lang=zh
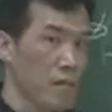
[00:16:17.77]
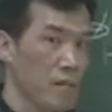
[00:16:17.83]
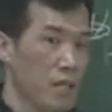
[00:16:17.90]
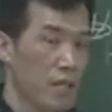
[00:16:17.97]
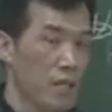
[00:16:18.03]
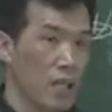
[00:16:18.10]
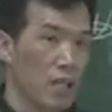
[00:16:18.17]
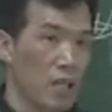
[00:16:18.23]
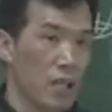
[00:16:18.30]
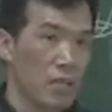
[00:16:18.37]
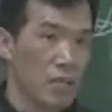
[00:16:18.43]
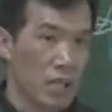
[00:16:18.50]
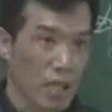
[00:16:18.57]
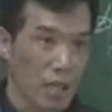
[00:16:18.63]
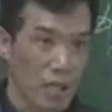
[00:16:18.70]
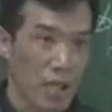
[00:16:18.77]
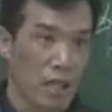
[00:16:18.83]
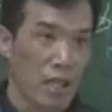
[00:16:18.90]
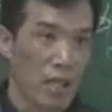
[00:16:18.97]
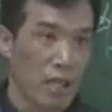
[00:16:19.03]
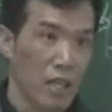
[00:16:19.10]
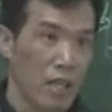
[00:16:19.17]
一点到三点，
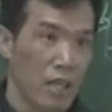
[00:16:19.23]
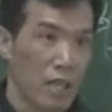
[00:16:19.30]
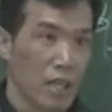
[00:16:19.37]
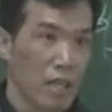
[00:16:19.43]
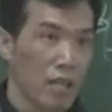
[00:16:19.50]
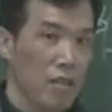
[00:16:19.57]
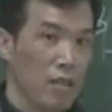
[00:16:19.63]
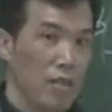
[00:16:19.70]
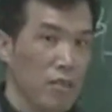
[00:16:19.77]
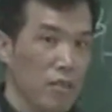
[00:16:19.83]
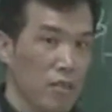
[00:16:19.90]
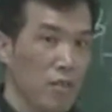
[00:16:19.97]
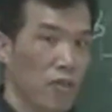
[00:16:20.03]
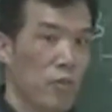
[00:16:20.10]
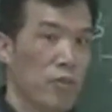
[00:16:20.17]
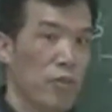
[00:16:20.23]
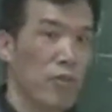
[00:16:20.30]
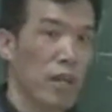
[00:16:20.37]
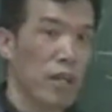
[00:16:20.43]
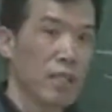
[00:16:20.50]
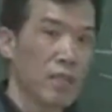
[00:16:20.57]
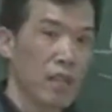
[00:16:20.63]
所以我不
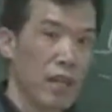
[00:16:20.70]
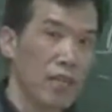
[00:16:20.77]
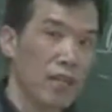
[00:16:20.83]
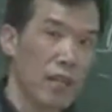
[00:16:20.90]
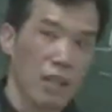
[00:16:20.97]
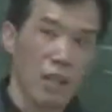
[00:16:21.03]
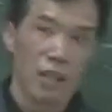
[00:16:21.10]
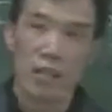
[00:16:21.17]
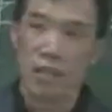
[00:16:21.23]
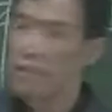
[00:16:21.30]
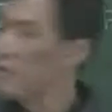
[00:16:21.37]
管你怎么闹腾啊，